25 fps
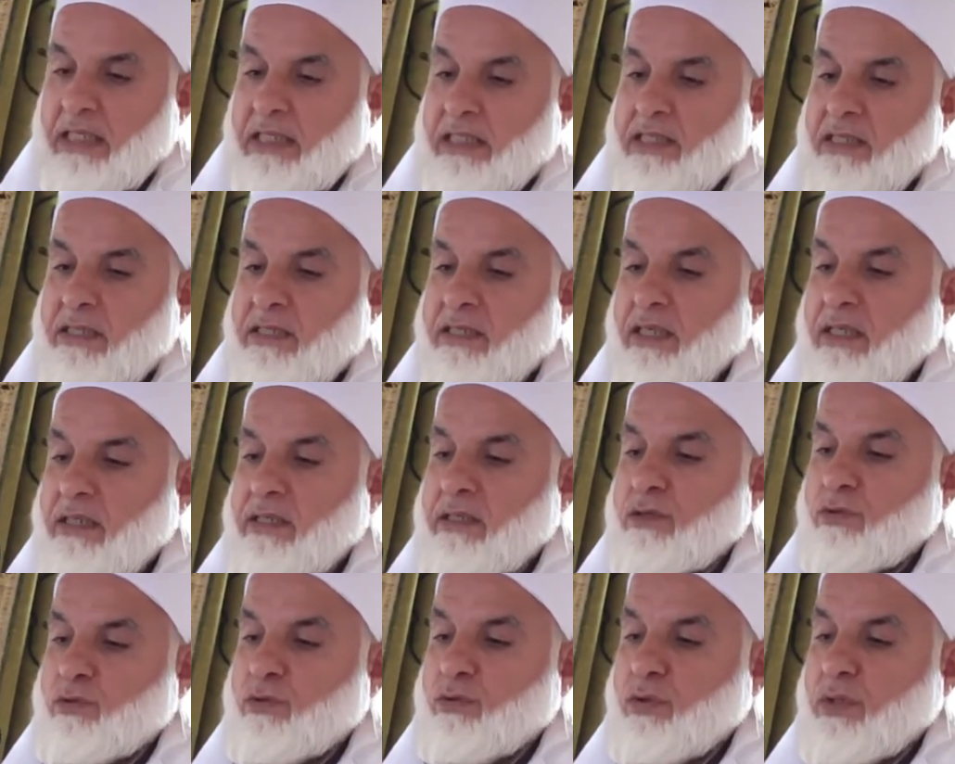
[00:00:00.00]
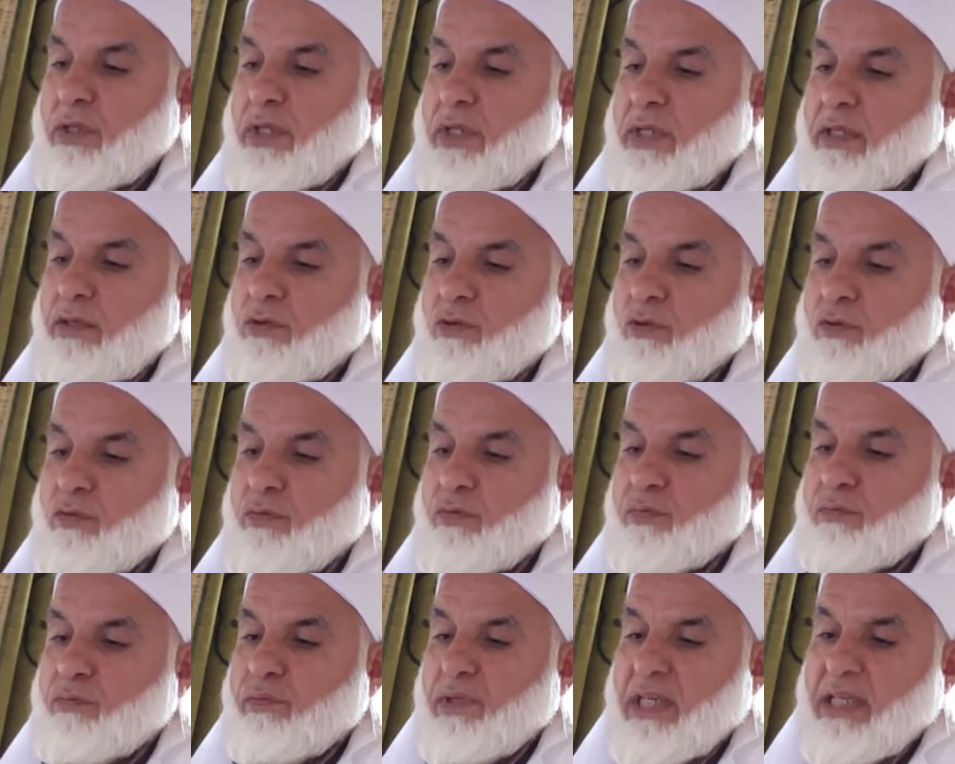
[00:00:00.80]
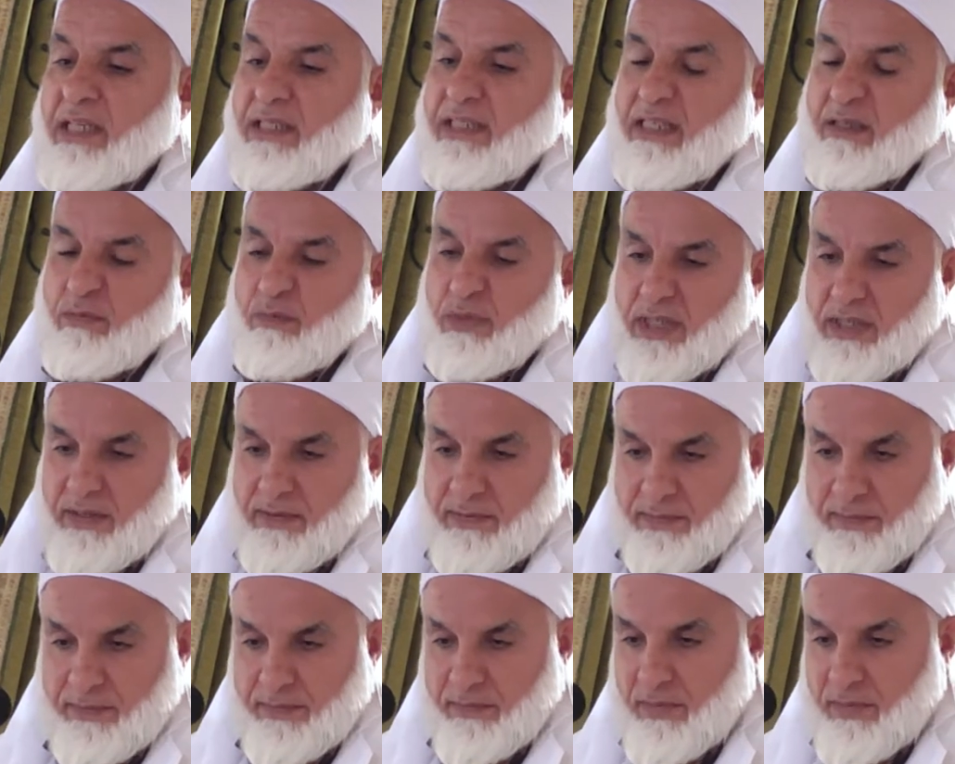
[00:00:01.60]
sakın onlara öf bile deme.